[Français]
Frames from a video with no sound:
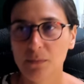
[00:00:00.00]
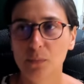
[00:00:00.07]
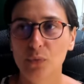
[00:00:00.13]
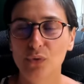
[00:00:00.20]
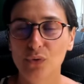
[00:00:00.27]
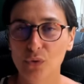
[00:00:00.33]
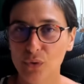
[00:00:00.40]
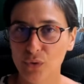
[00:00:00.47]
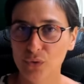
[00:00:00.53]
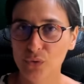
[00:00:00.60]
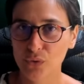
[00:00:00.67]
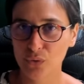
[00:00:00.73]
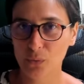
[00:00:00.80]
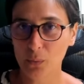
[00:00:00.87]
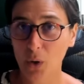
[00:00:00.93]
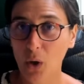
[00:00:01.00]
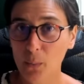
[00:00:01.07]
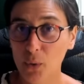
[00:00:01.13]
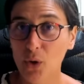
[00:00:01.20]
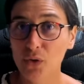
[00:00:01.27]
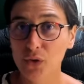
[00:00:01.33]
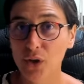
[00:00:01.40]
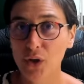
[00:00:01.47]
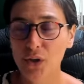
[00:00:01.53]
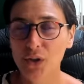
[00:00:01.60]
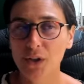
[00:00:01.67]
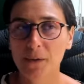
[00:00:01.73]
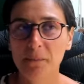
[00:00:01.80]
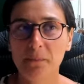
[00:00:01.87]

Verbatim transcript: plutôt que de son propre deuil,